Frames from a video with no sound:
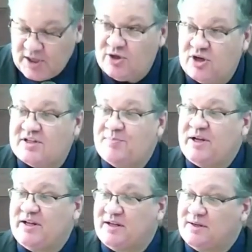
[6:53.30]
Que nós
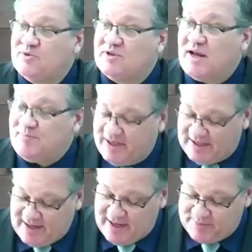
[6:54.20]
aprendamos a
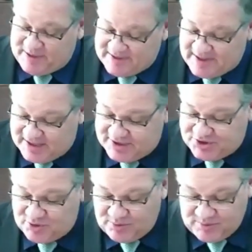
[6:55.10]
aplicar a mensagem
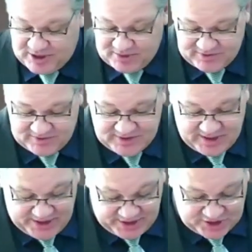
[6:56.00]
de Romanos
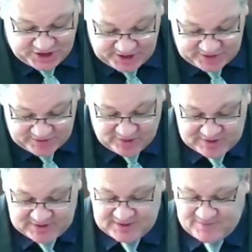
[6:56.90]
e de Cristo em
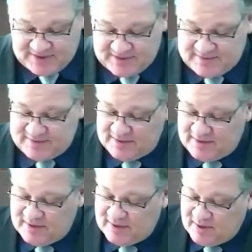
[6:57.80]
nossas vidas,
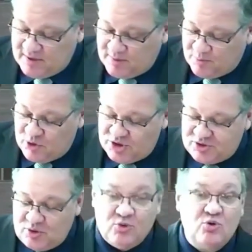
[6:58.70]
pois
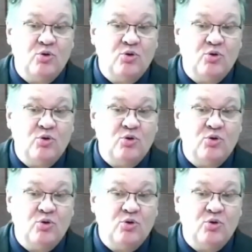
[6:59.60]
como